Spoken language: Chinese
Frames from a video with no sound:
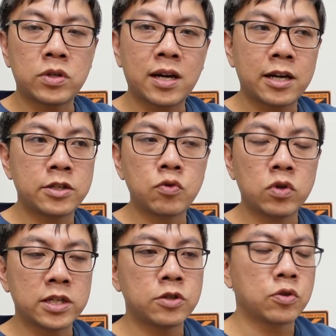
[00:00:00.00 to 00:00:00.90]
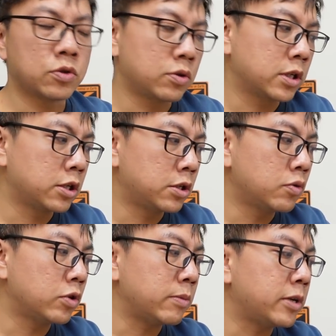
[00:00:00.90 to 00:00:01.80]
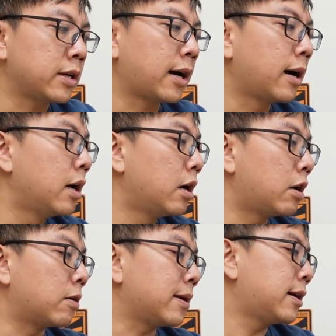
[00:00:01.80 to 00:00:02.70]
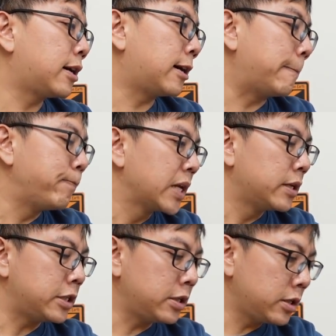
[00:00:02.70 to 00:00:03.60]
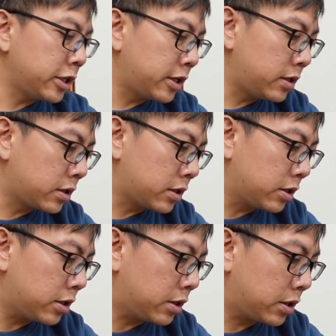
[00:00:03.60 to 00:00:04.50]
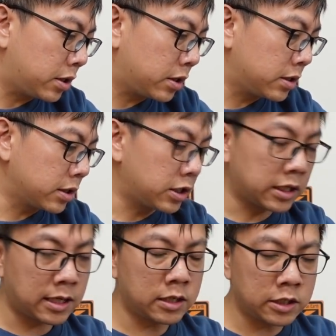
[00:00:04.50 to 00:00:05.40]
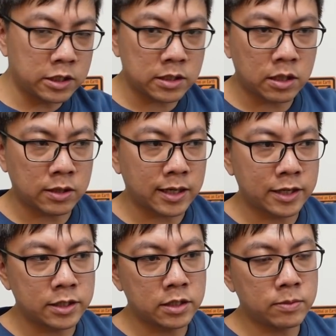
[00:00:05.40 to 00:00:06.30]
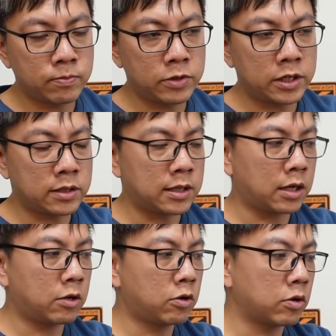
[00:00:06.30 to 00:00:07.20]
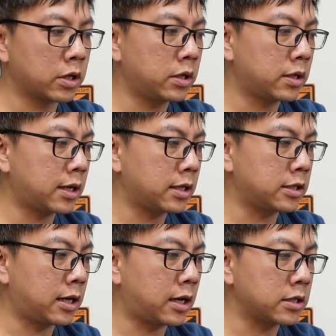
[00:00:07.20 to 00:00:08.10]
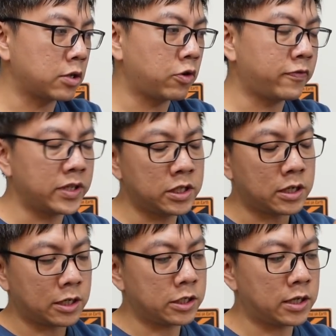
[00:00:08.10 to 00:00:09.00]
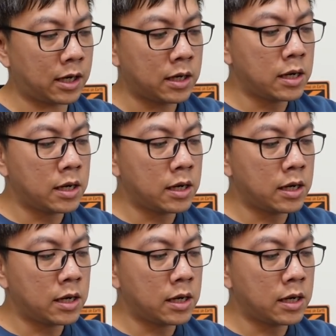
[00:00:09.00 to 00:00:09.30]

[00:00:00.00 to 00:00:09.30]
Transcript: 大概是落在手冲的刻度里面啦。好，那今天的这个简单的介绍大概是这边，然后跟大家稍微分享一下